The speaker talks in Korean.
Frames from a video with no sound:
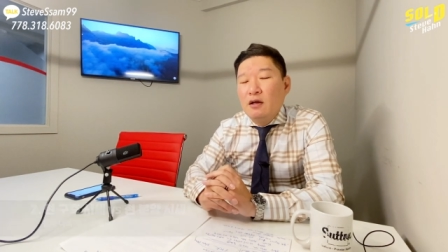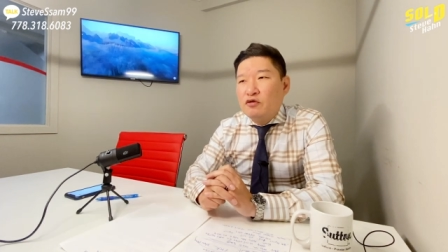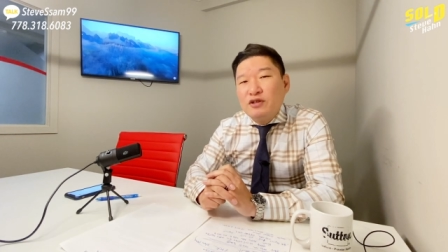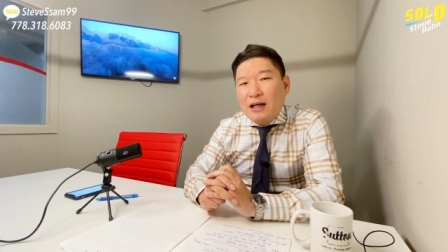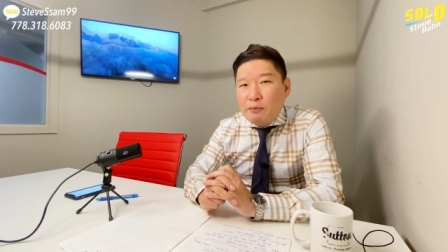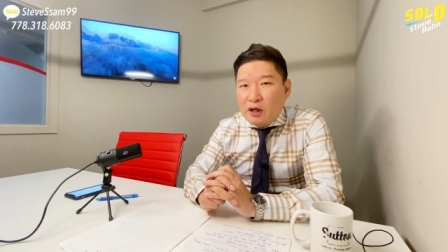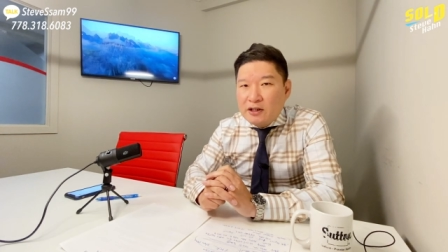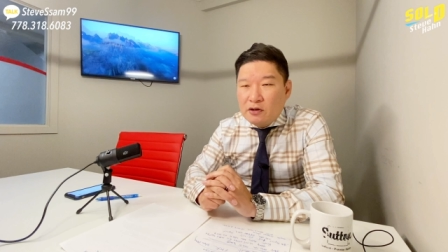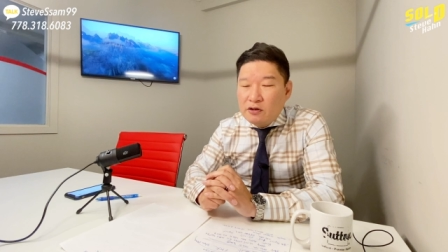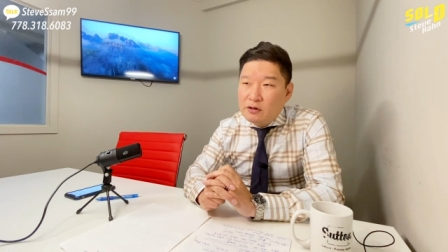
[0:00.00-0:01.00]
투자
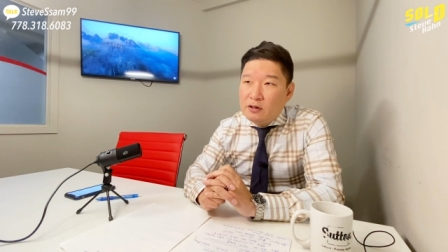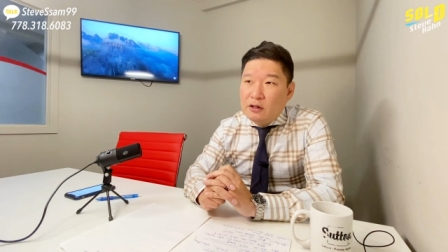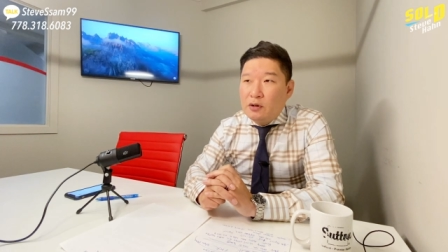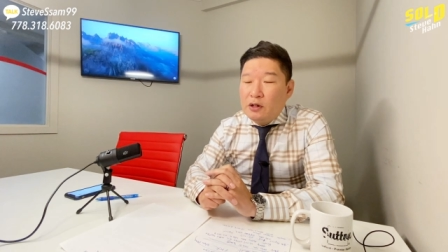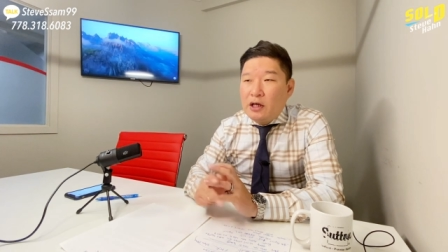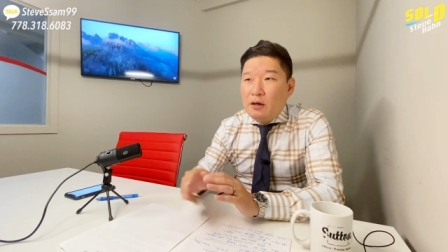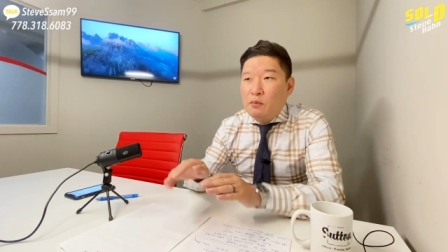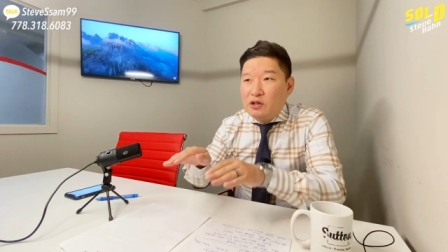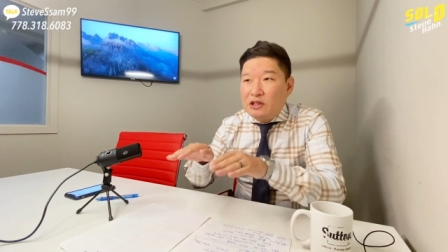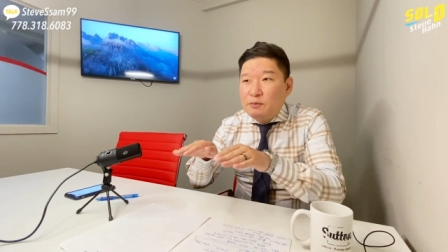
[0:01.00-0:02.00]
면에서는 이게
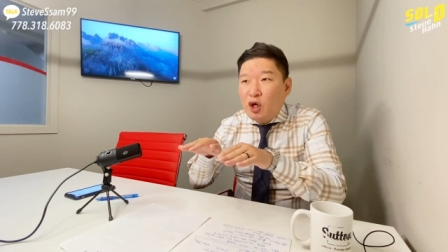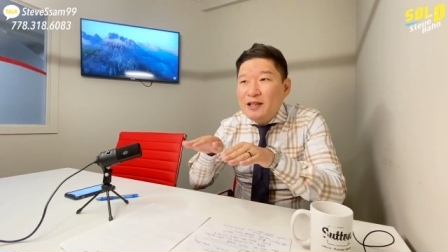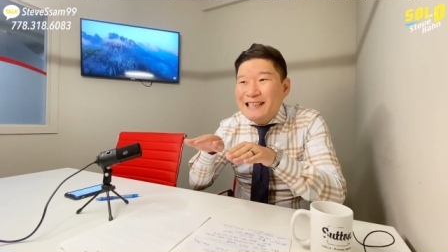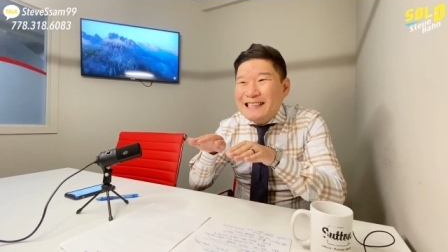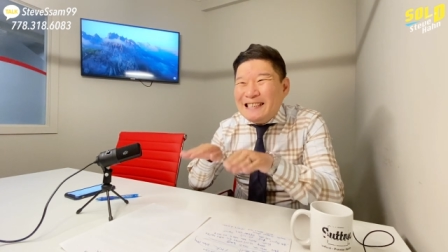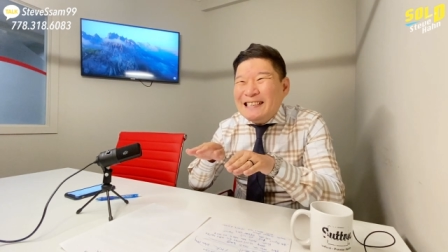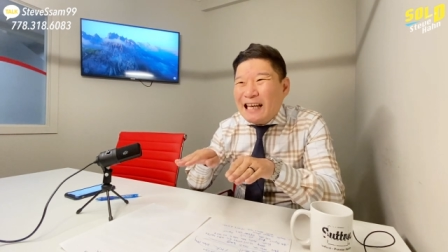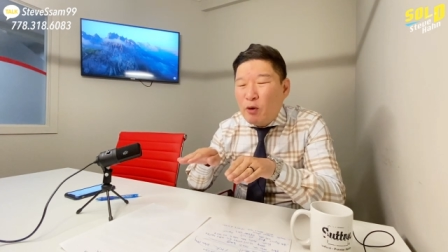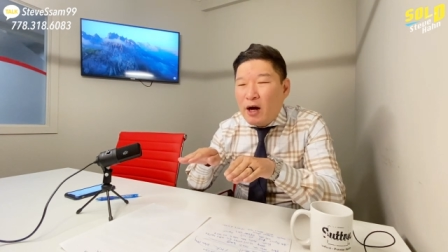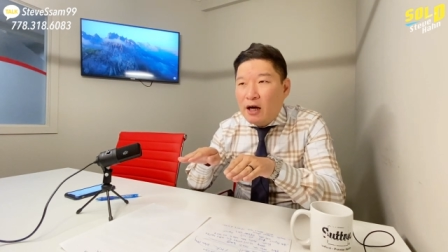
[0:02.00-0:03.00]
뭐 지금 현재
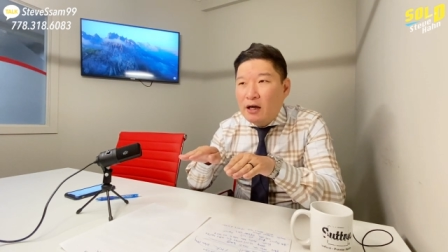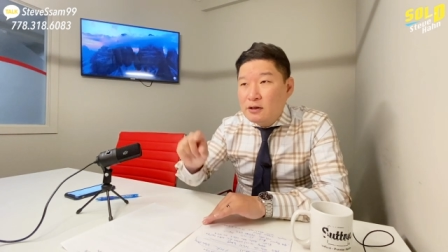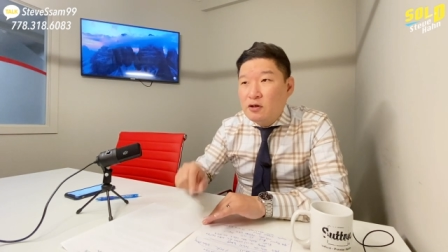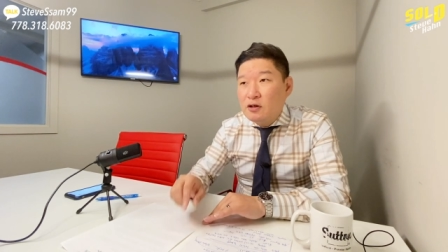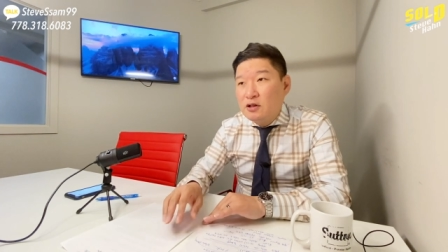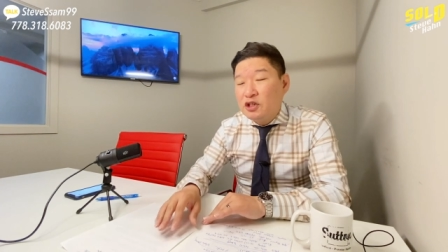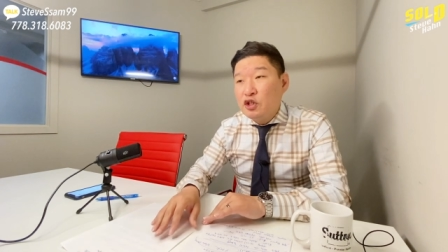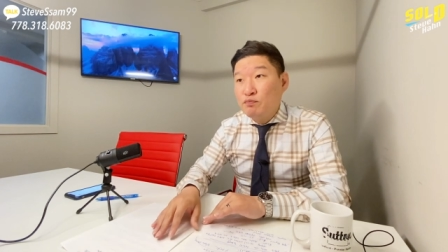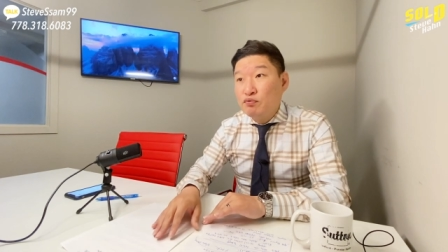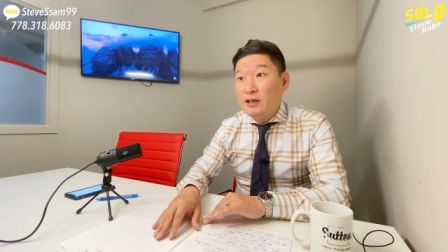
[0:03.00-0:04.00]
시세와 그런
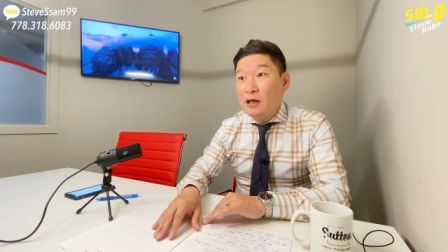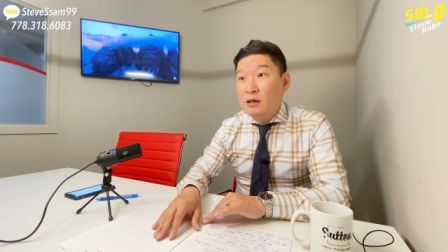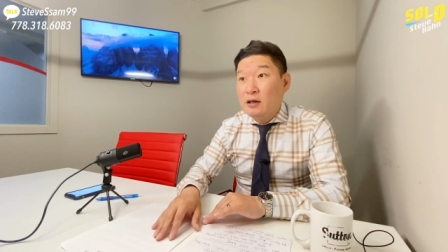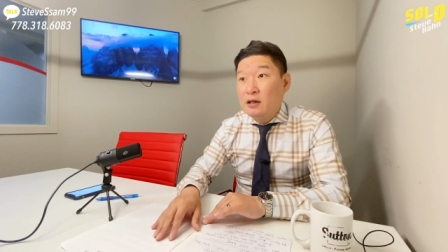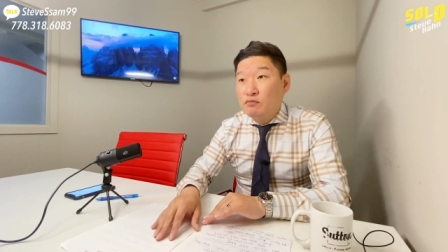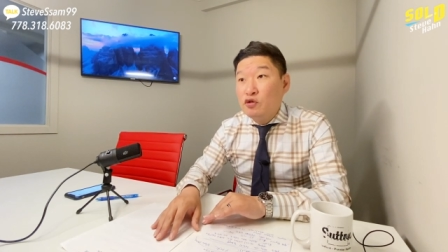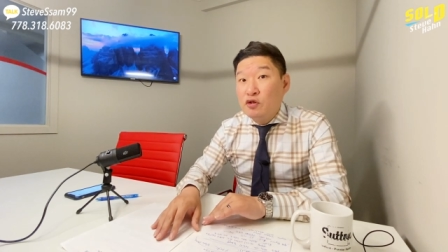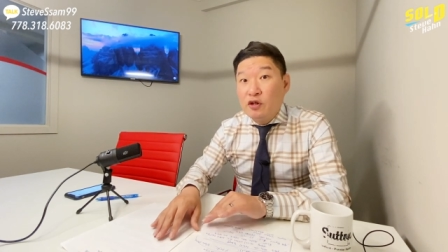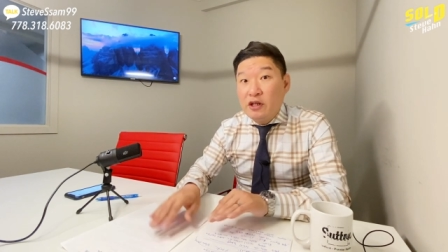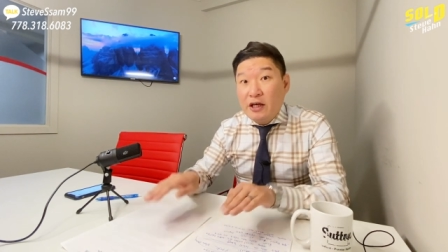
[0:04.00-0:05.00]
신규 분양
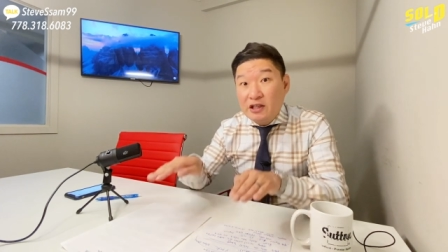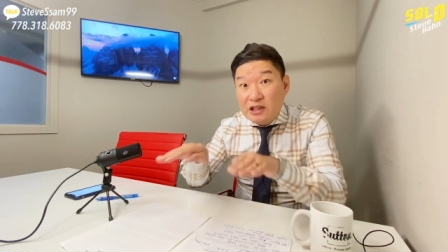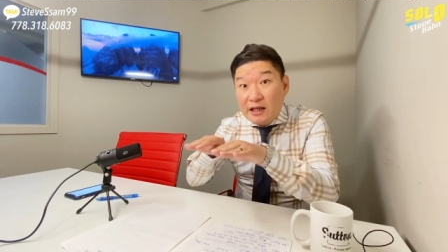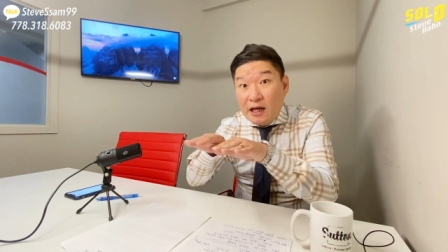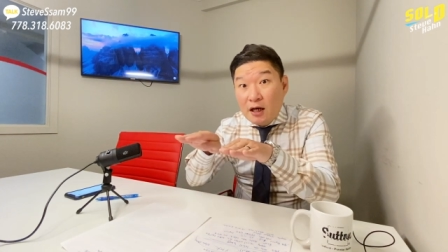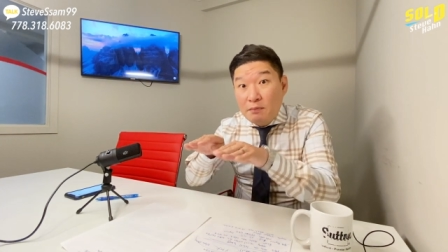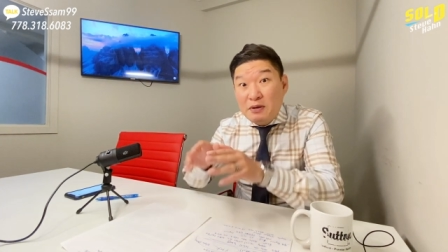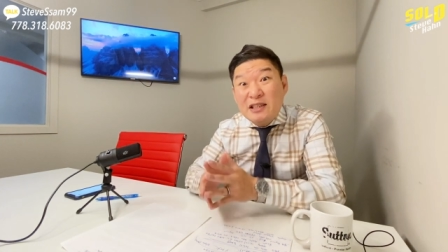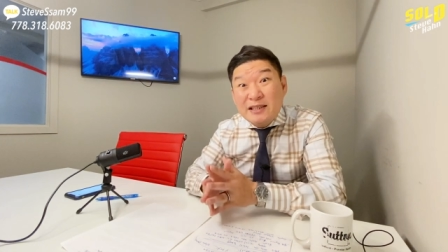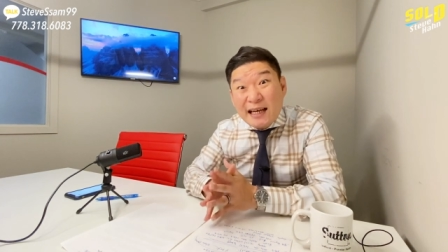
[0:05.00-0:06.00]
물건이 시세가
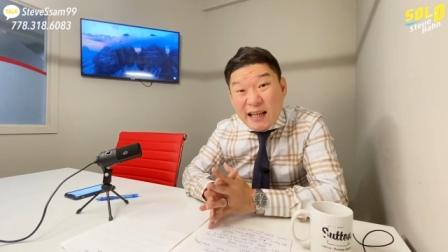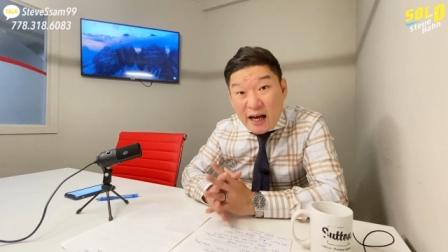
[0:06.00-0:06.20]
비슷하다